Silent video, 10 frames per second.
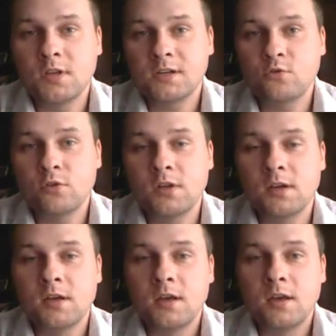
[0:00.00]

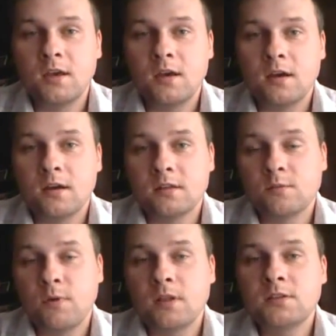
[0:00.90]
дохода, а,
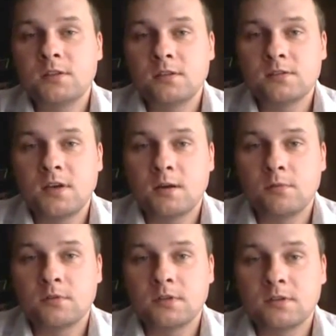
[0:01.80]
дополнительный
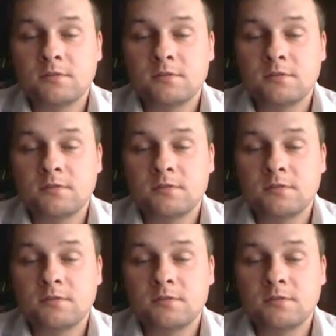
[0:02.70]
заработок.